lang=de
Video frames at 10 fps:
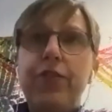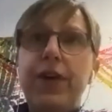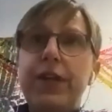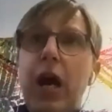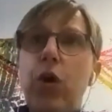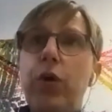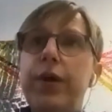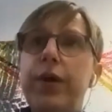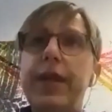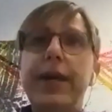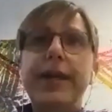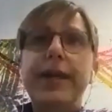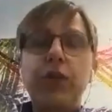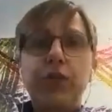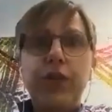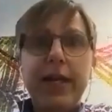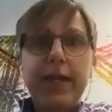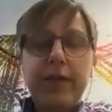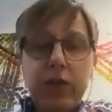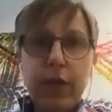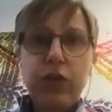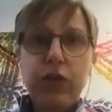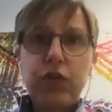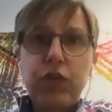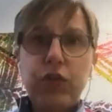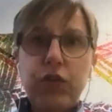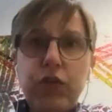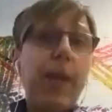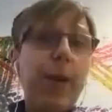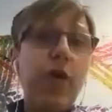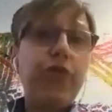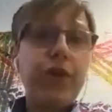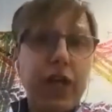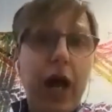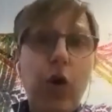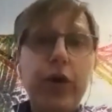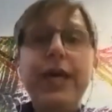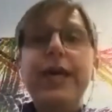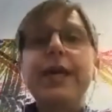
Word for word: Vertrauen, äh, dass wir die Situation schaffen, aber auch Vertrauen,